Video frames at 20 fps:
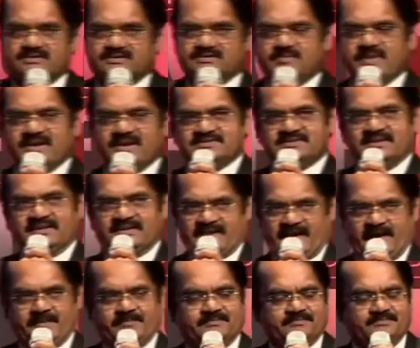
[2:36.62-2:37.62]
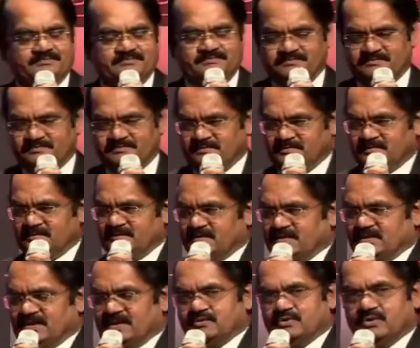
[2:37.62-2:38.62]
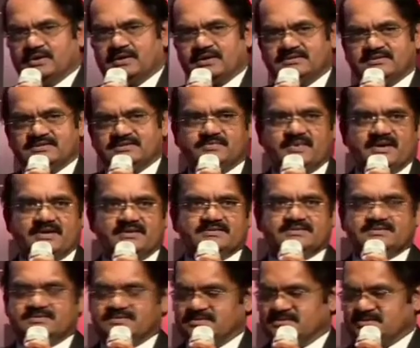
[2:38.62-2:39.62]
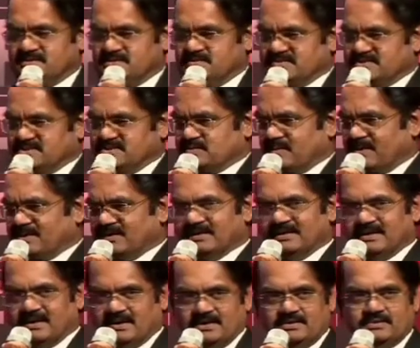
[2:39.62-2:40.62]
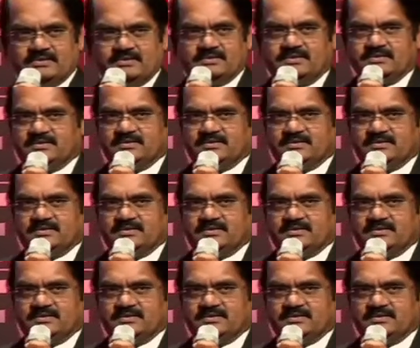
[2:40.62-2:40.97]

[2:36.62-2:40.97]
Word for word: அண்ணாதுரை இதில் கையருகே நிலா அப்படின்ற புத்தகம் இரண்டாயிரத்தி பதிமூணில்